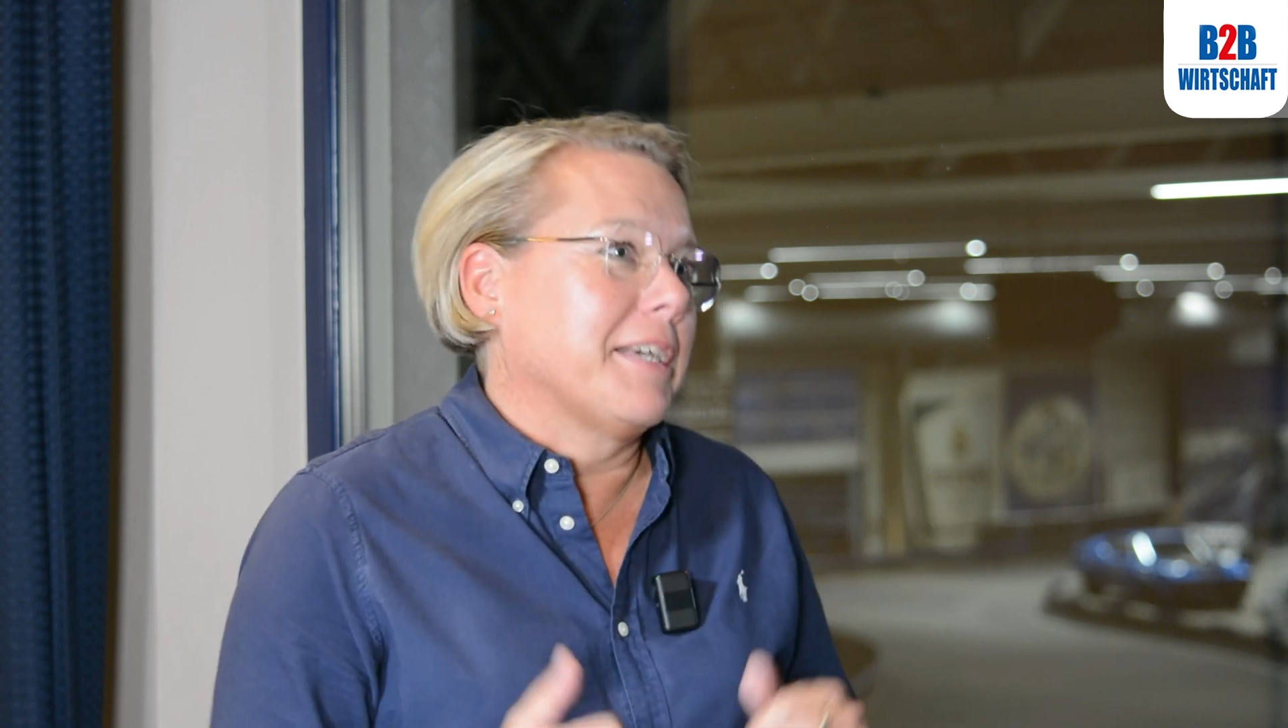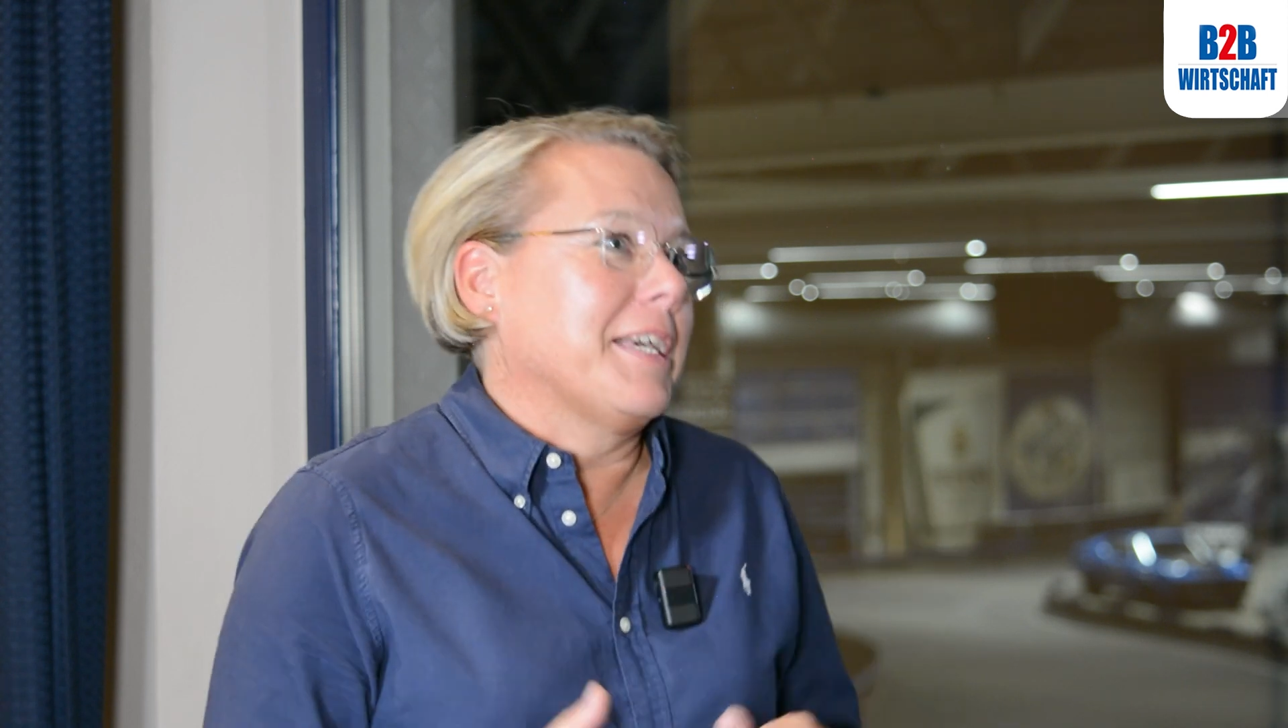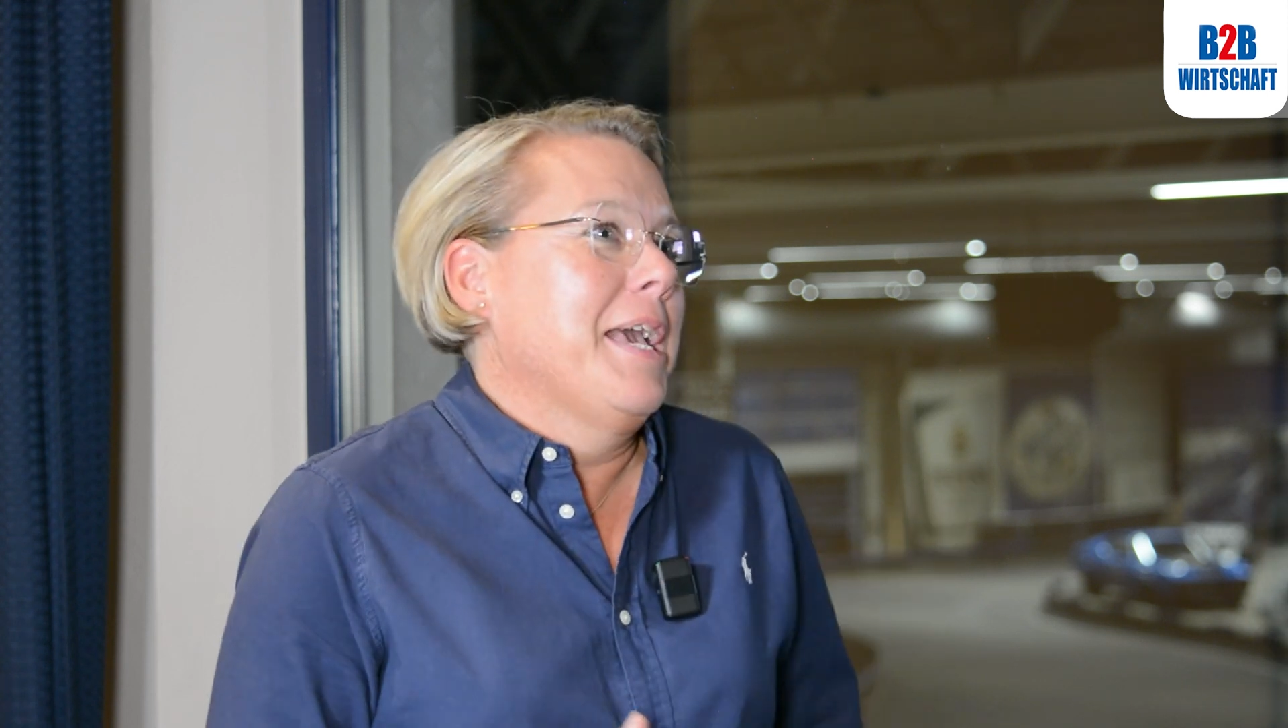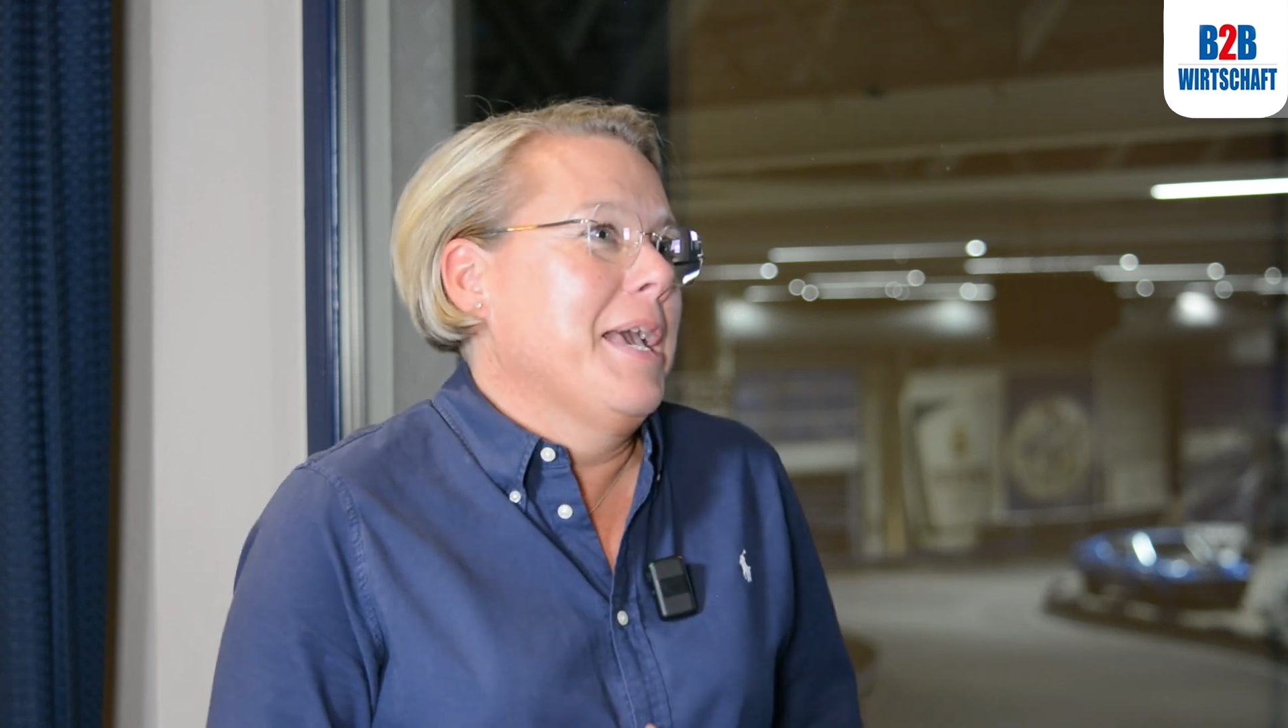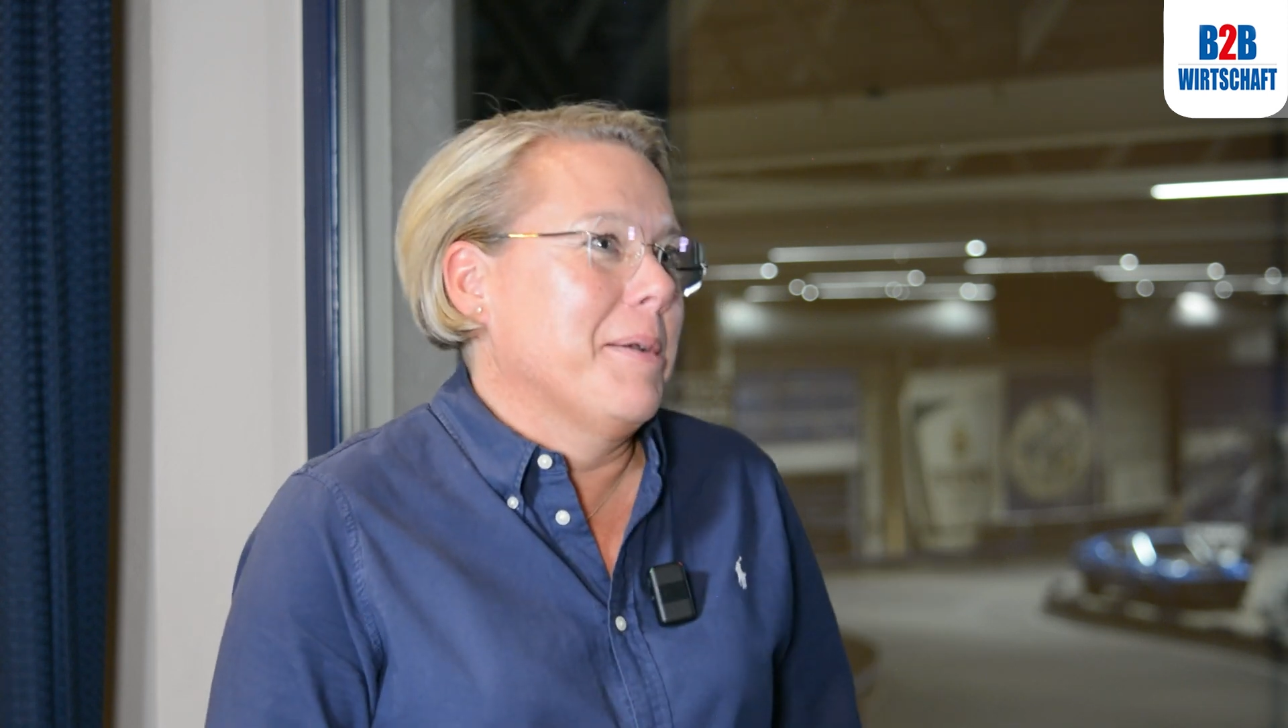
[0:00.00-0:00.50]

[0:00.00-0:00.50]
kriegen